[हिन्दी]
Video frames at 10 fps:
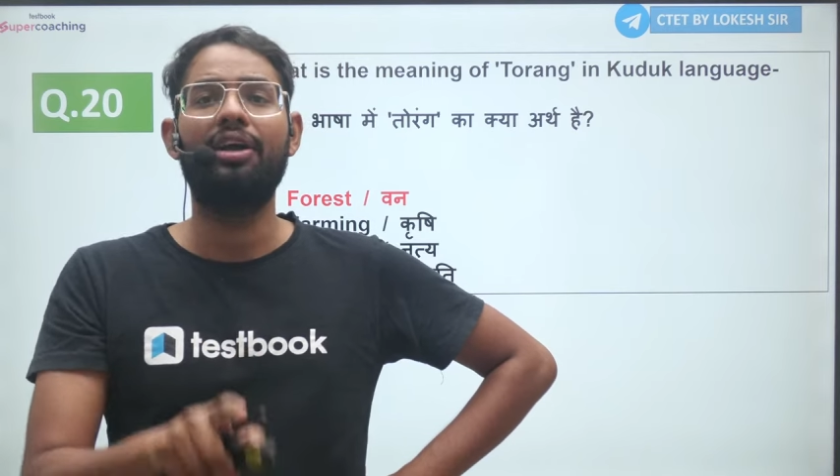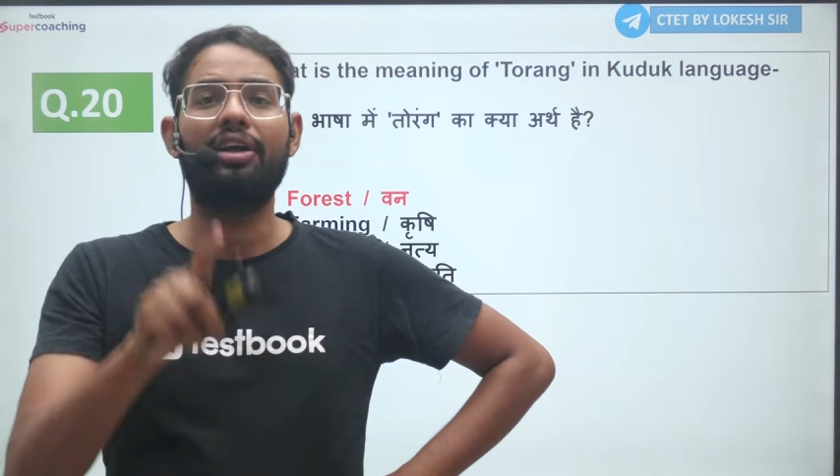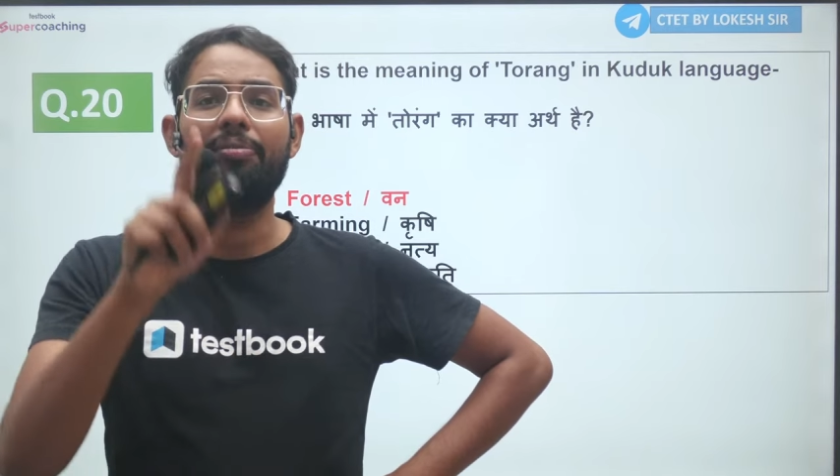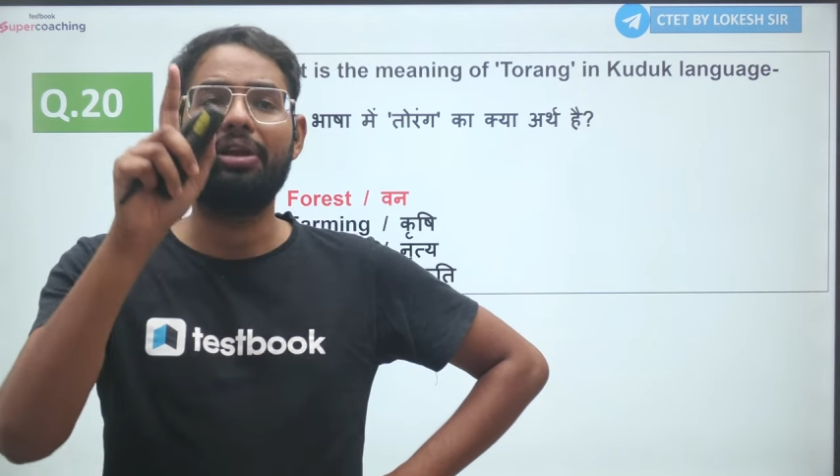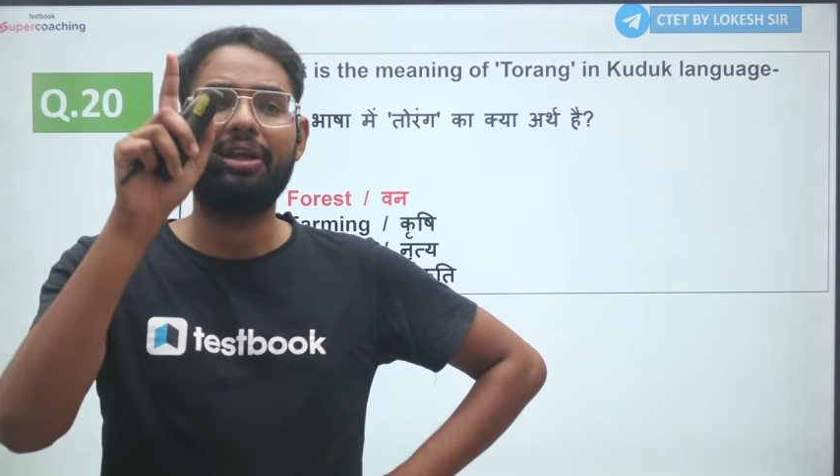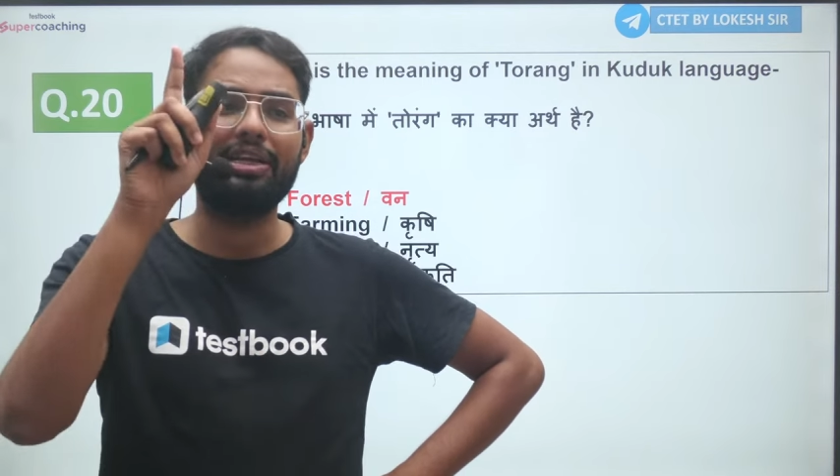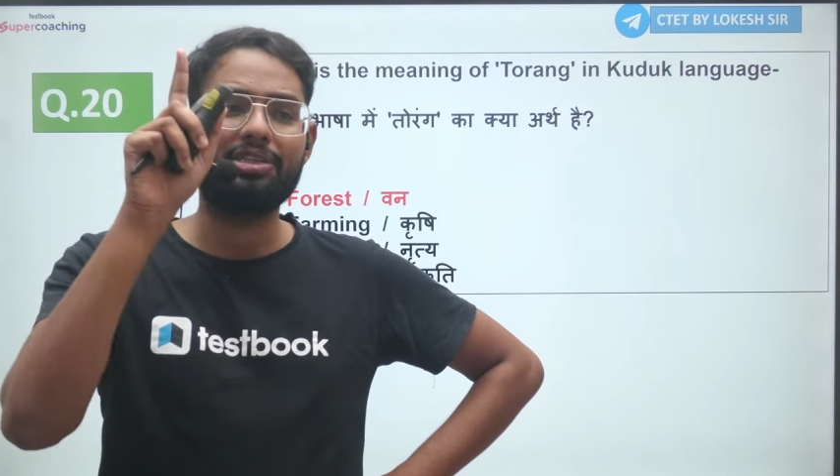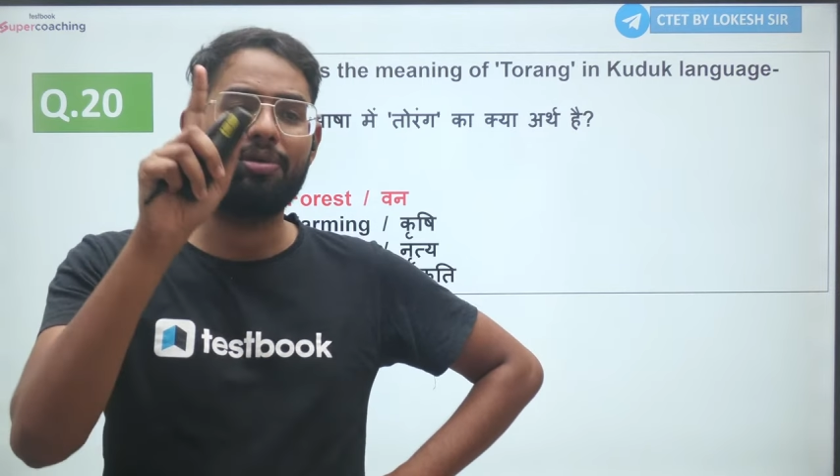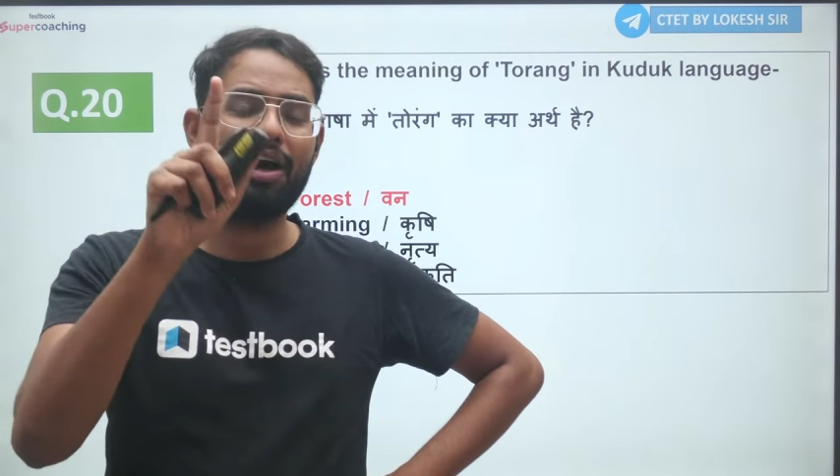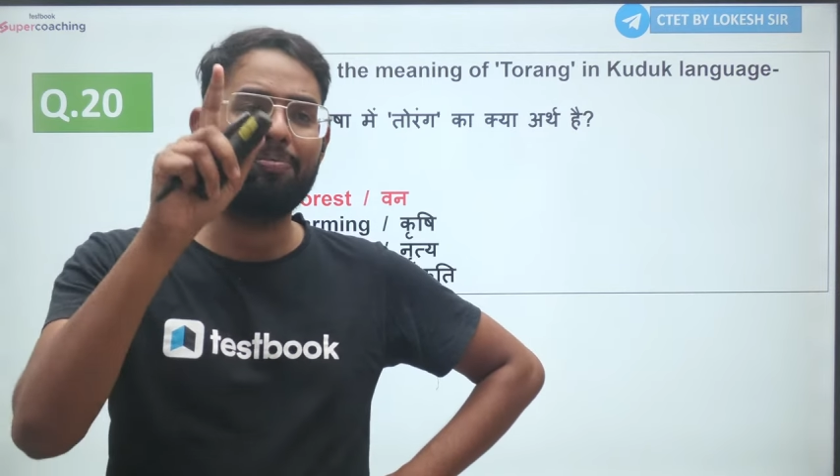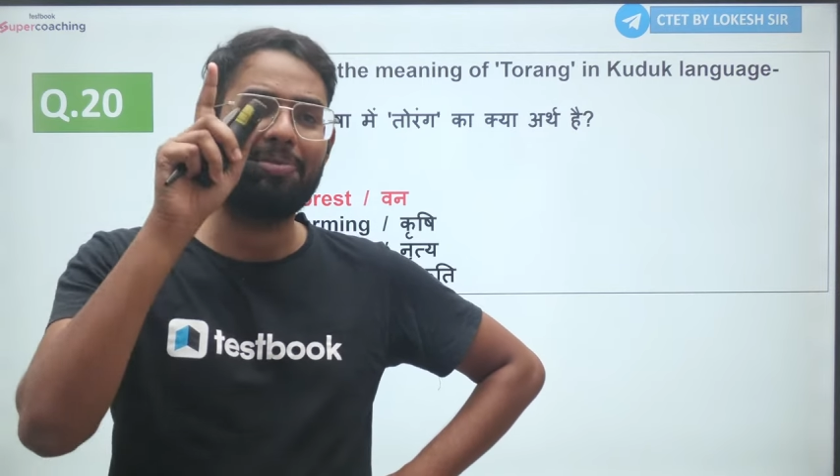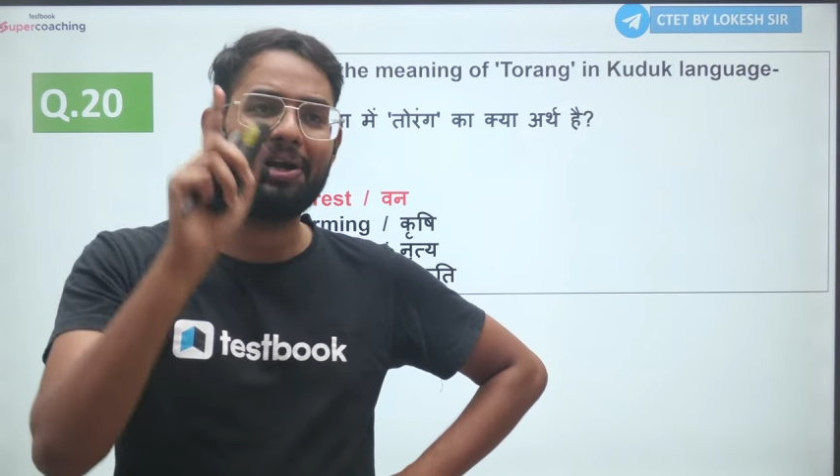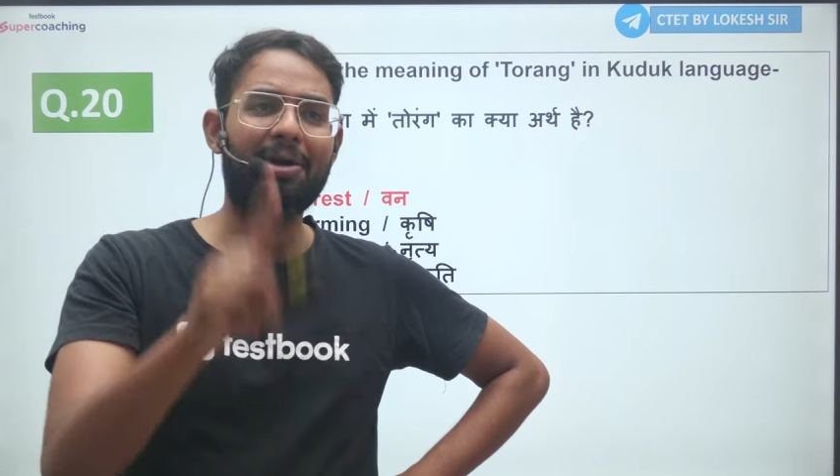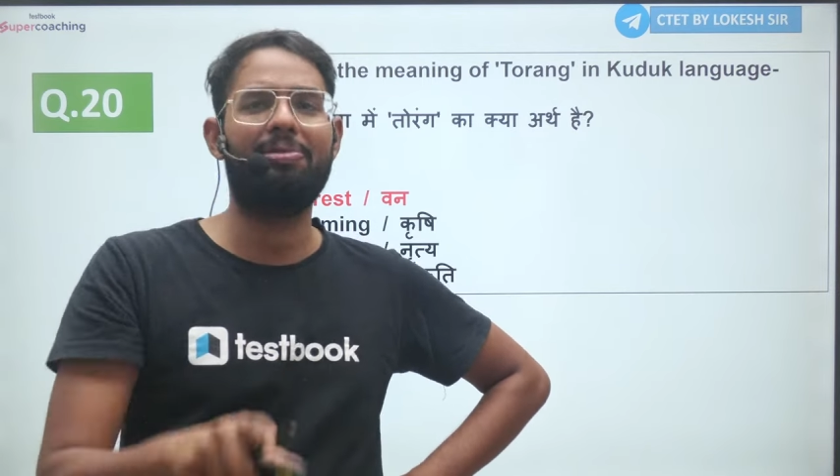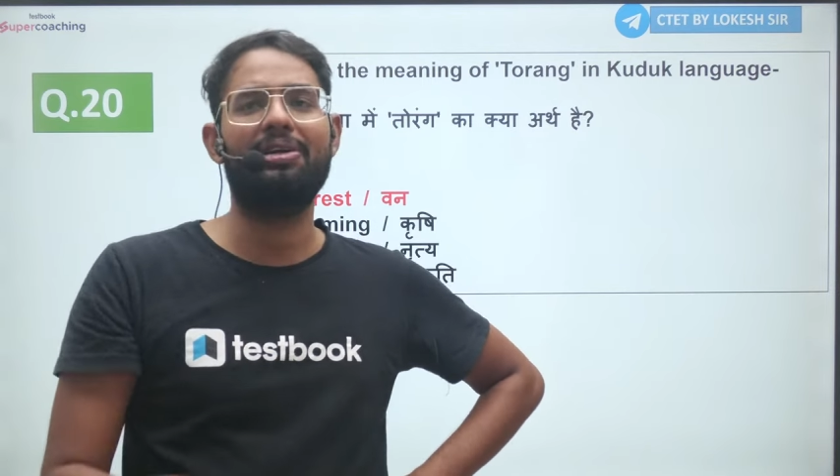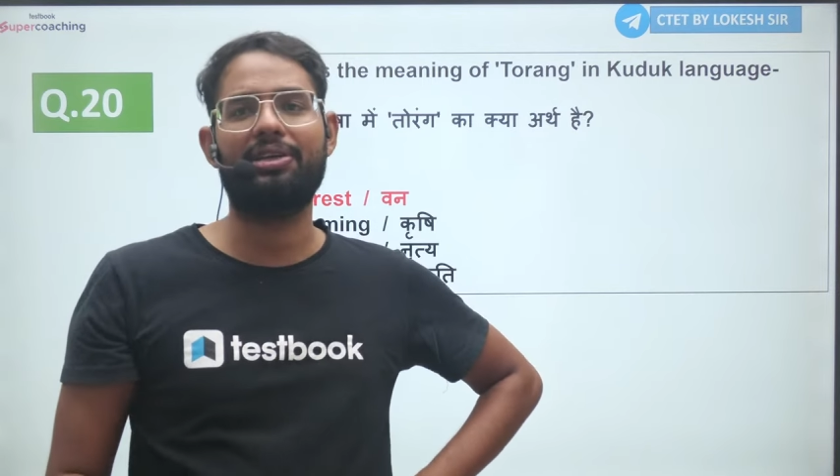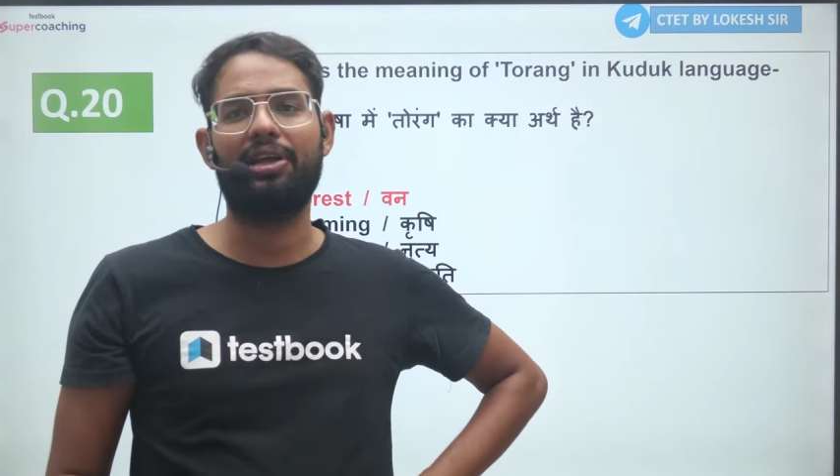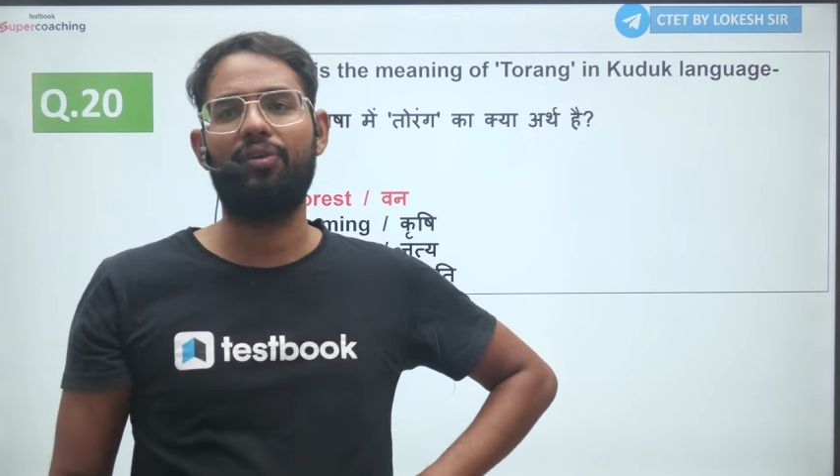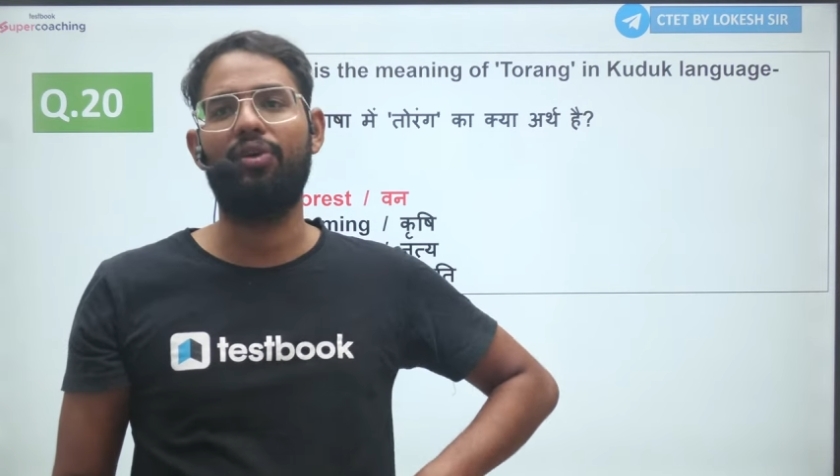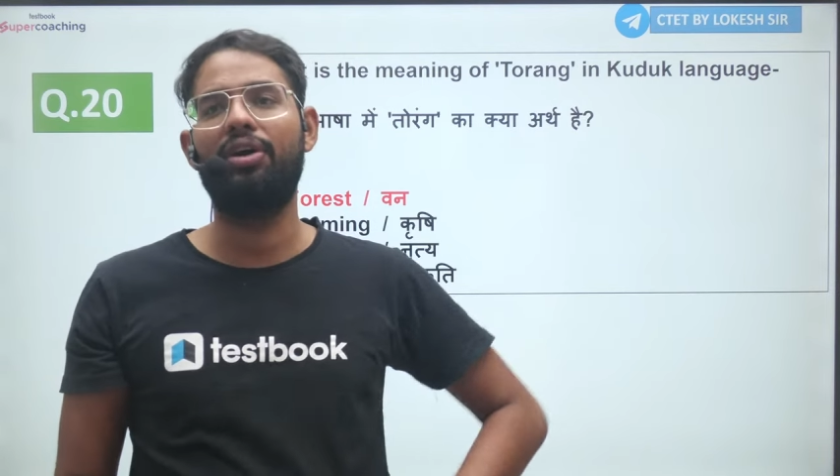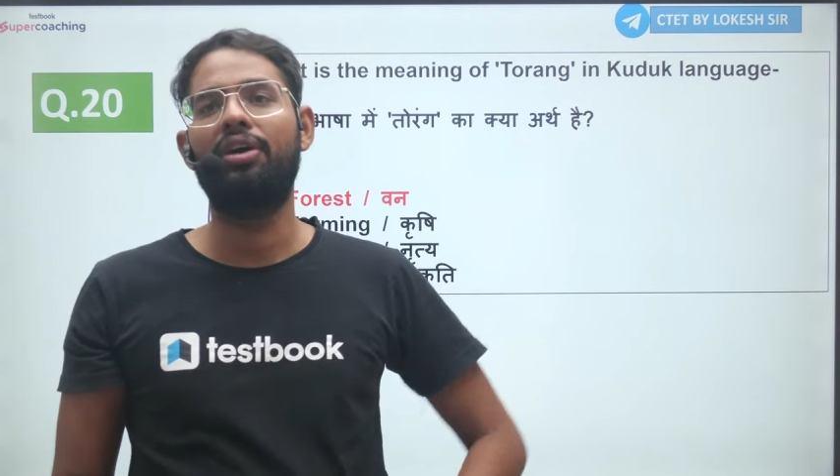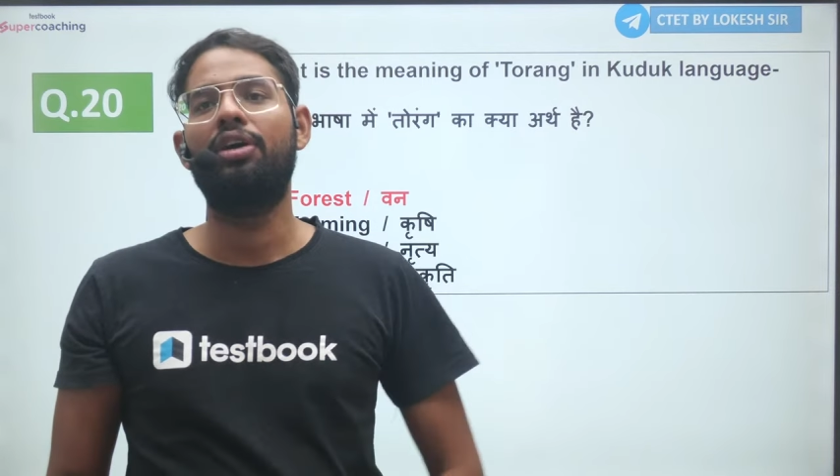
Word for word: कि मैंने कहा इस बार पक्का पास कराऊंगा